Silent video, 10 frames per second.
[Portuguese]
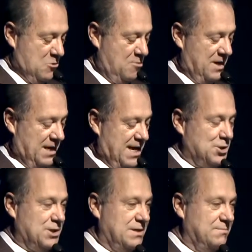
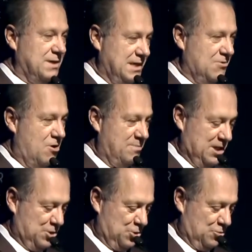Homenagem
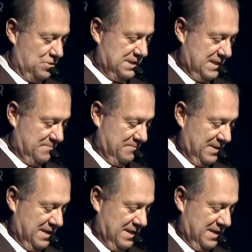igualmente justa.